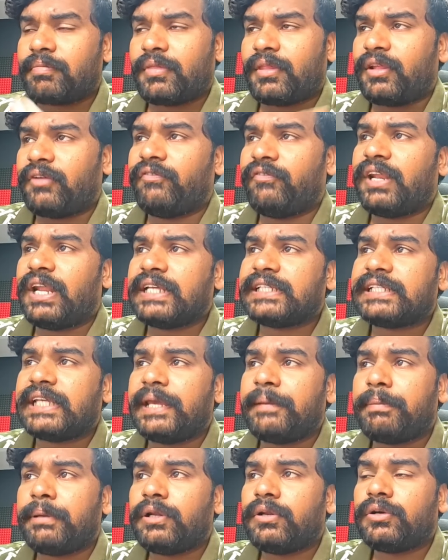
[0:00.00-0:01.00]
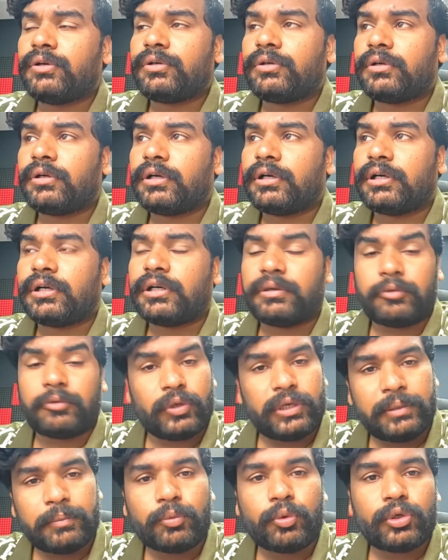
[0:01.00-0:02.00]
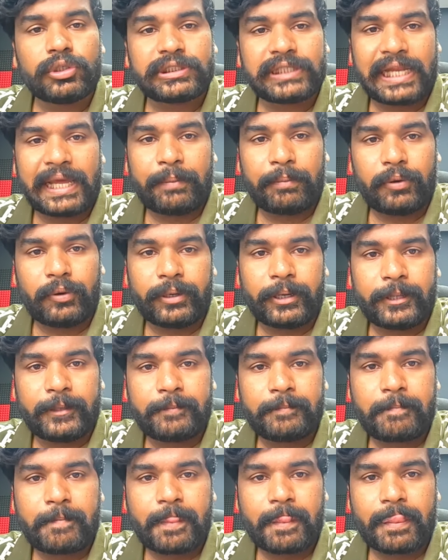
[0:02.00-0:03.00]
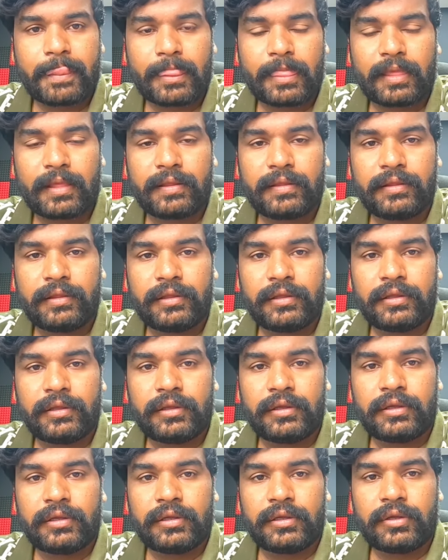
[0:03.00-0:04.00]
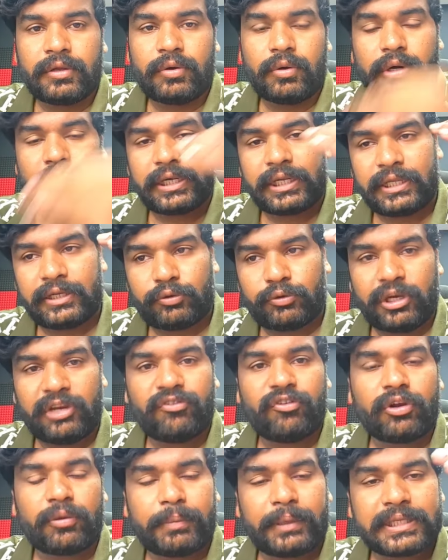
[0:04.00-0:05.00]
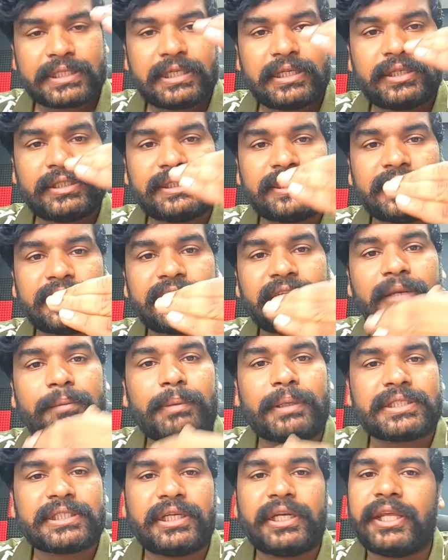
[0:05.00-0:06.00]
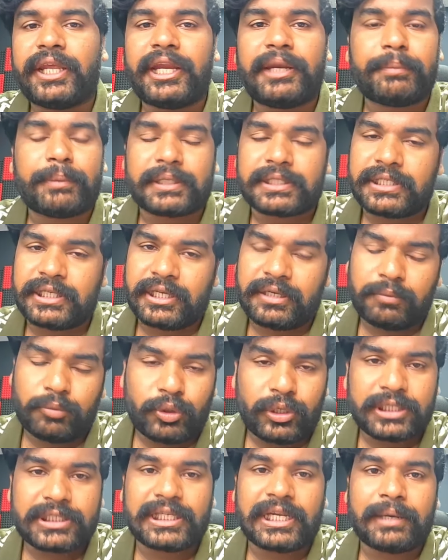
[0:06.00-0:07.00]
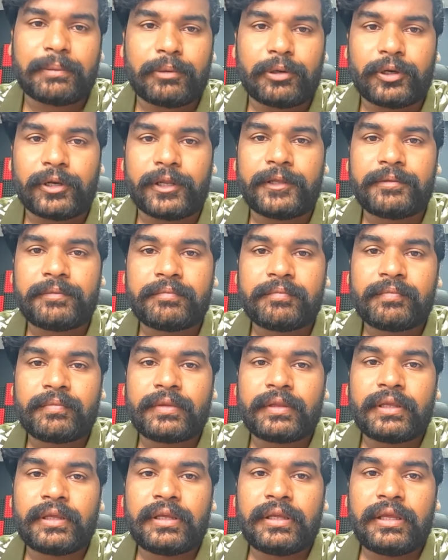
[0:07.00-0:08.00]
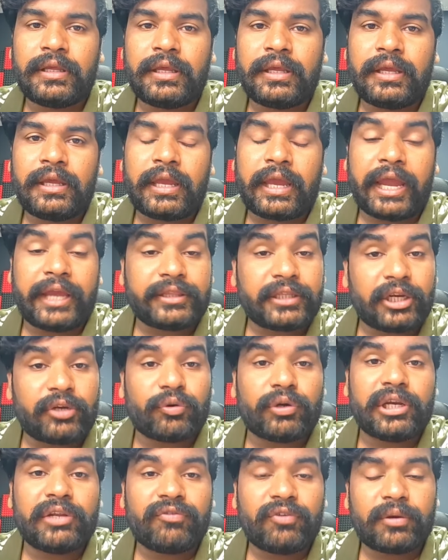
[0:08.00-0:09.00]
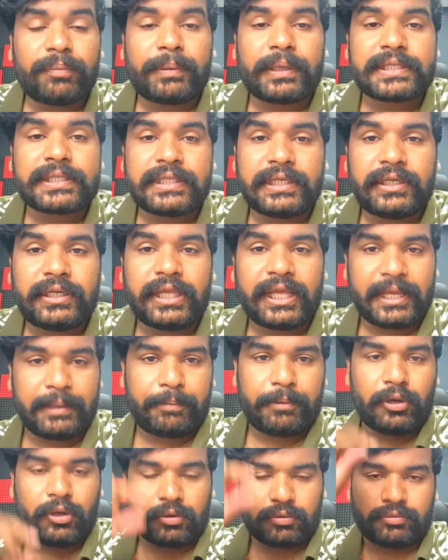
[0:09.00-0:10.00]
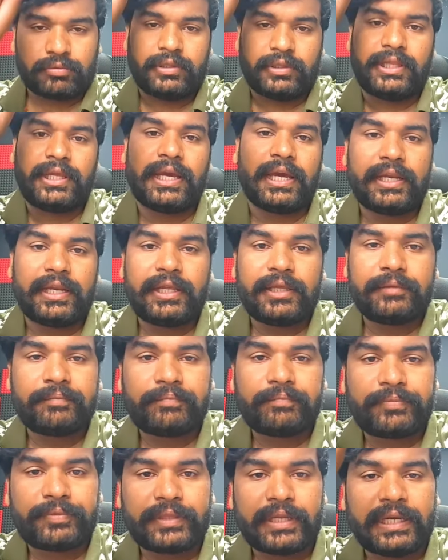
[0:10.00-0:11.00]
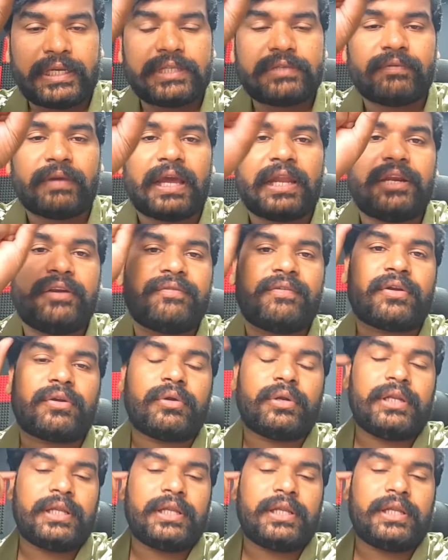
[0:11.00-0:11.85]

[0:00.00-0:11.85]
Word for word: వెరాజ్ ఏపీలో ఓన్లీ మూడు స్లాబ్లు ఉన్నాయి ఒకటి ట్వంటీ ఫోర్ పర్సెంట్ సిక్స్టీన్ పర్సెంట్ ఎయిట్ పర్సెంట్ అని మూడే స్లాబ్లు ఉన్నాయి అయితే ఆ ట్వంటీ ఫోర్ పర్సెంట్ ఏపీలో ఉంది కానీ దట్ ఈజ్ వ్యాలిడ్ ఫర్ ఓన్లీ